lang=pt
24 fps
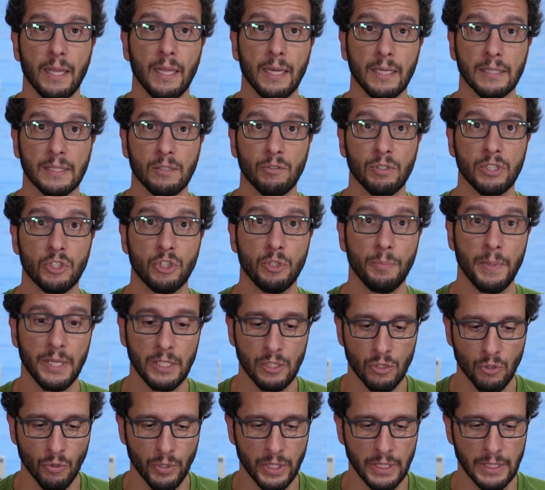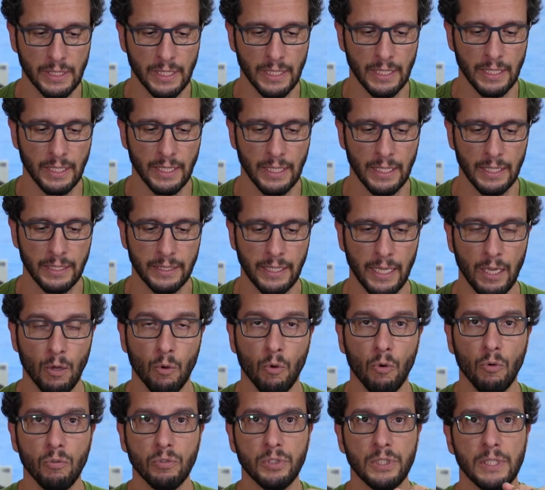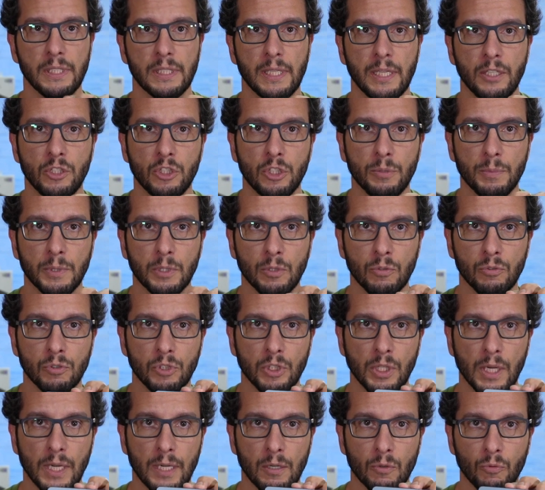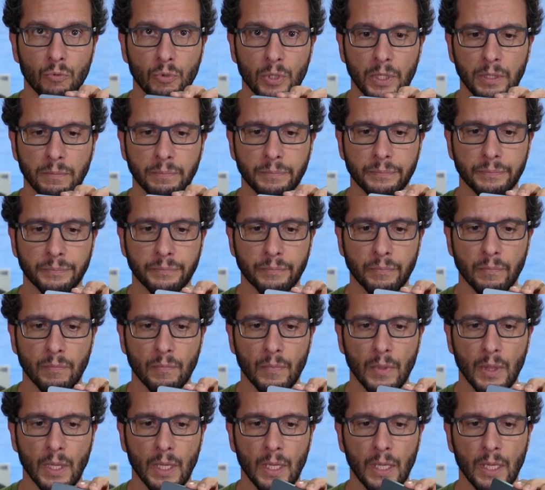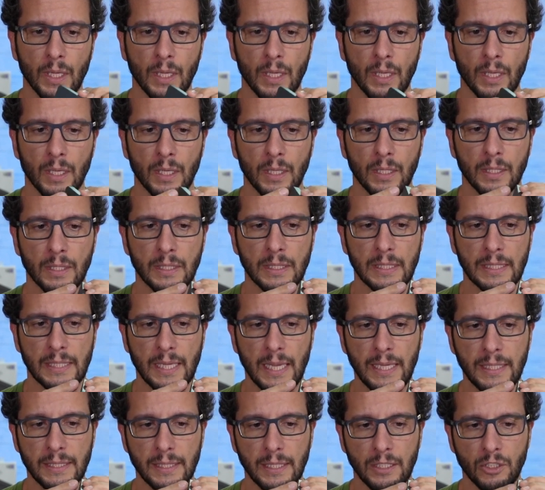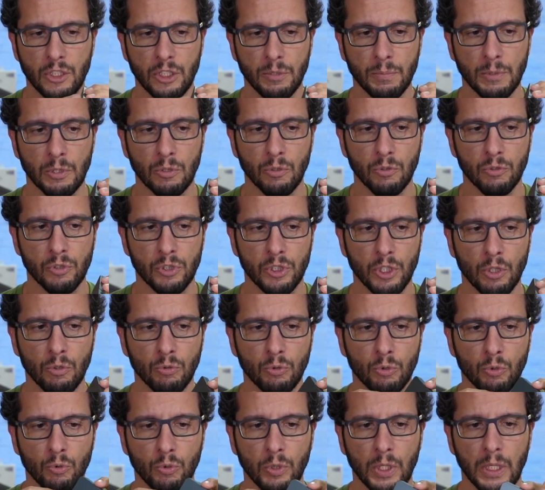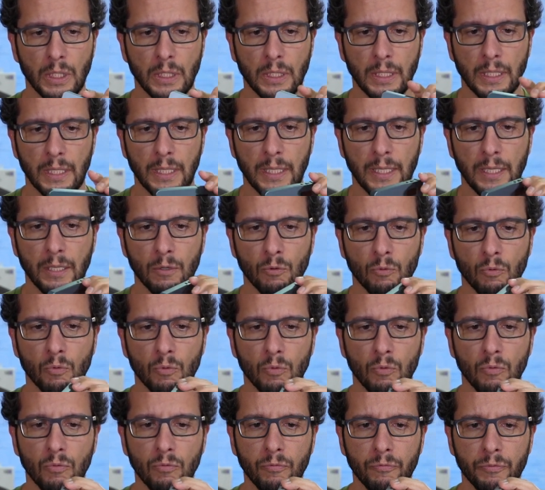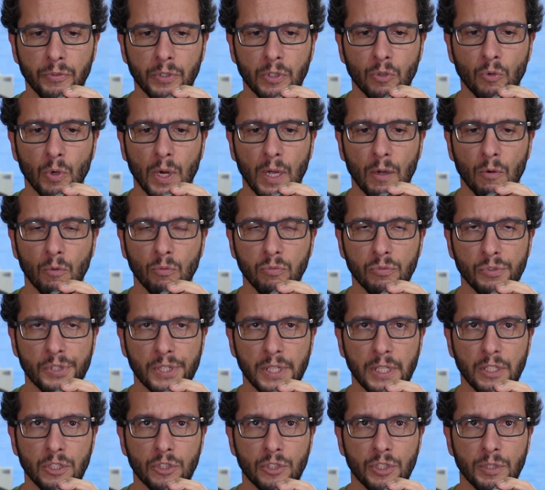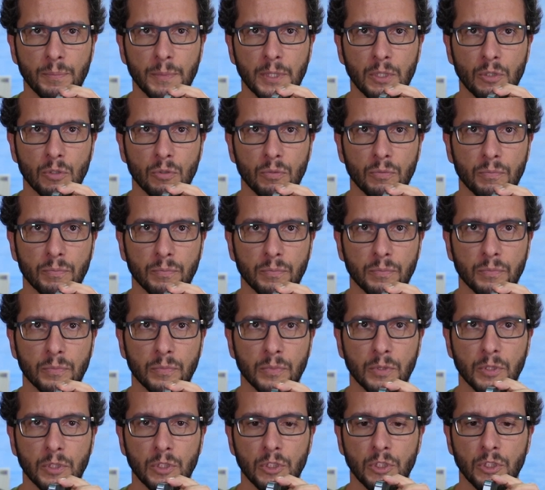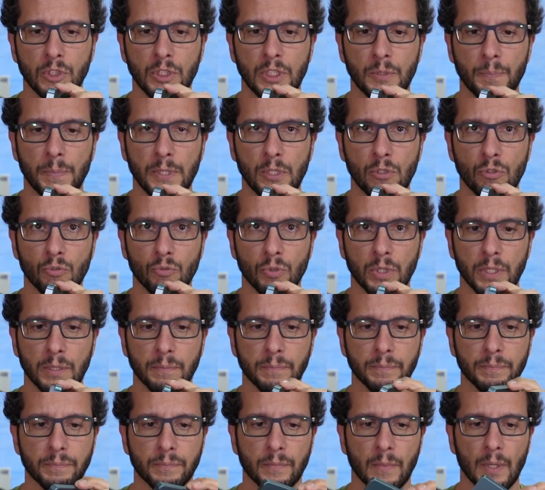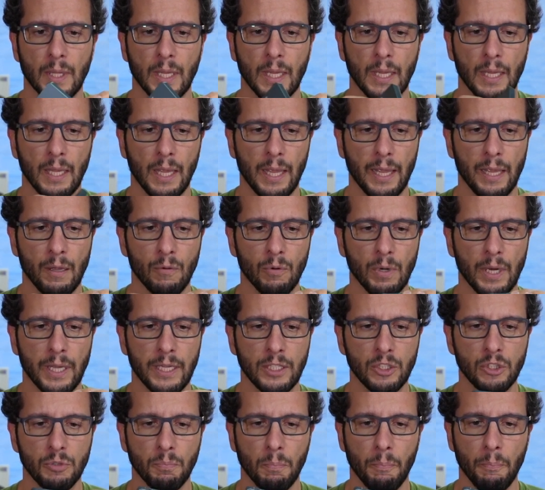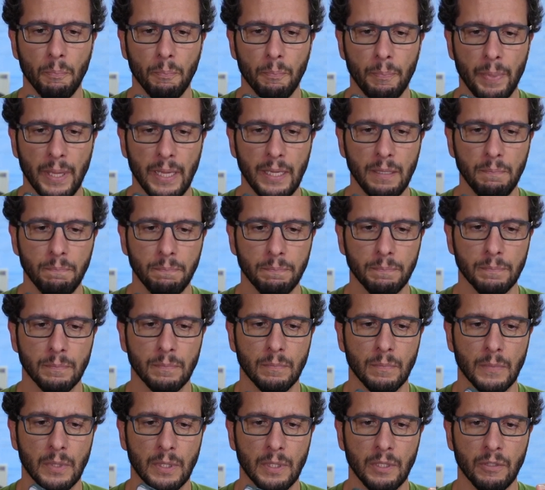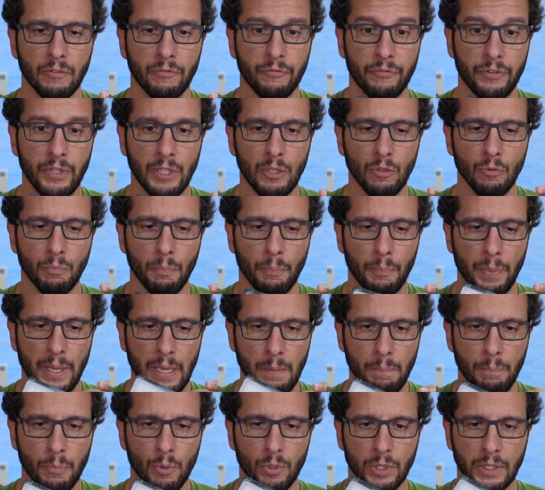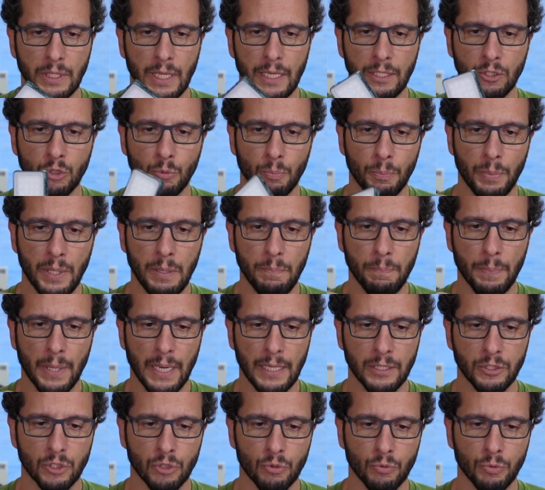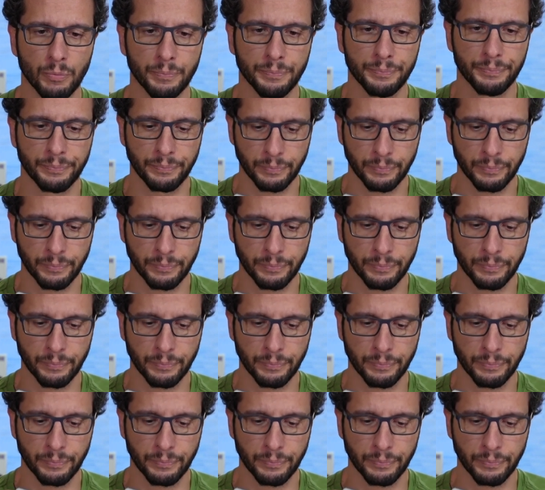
Em relação às dimensões dele, ele tem 11 centímetros de largura, 6 centímetros de altura e 1,1 centímetro de espessura. É um LED bem fino, bem portátil, bem prático.